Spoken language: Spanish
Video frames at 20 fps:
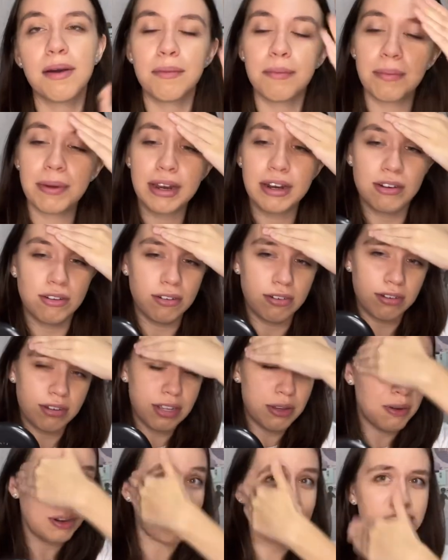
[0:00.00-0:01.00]
Pero
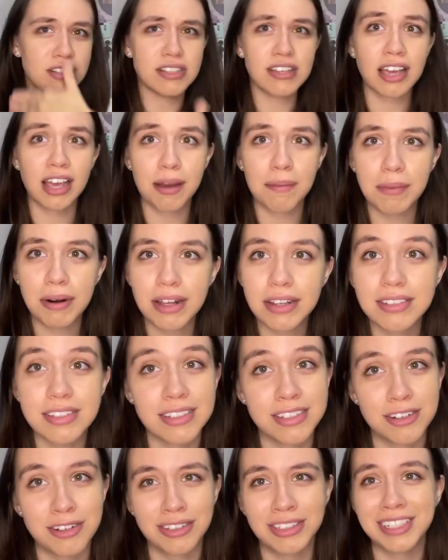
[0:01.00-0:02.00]
igual no sé si en cámara si
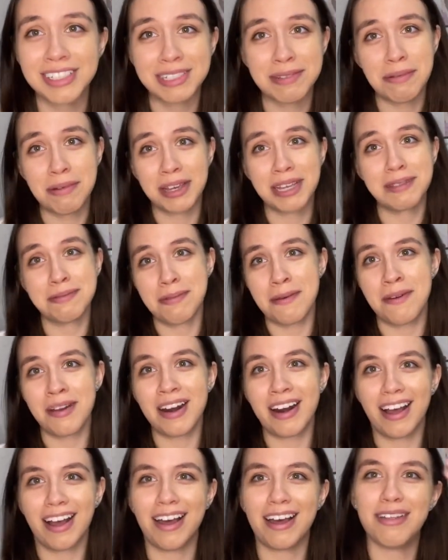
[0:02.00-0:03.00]
se nota si me, que
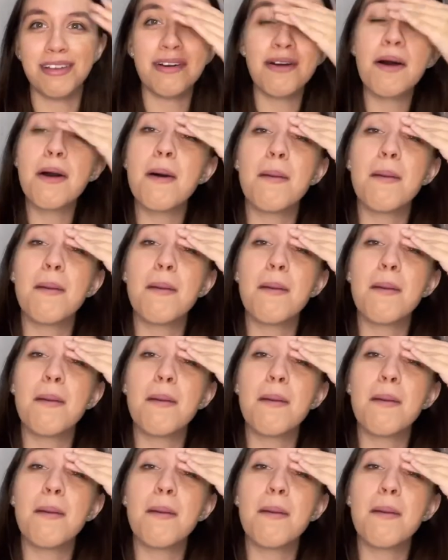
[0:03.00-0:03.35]
anaranjado.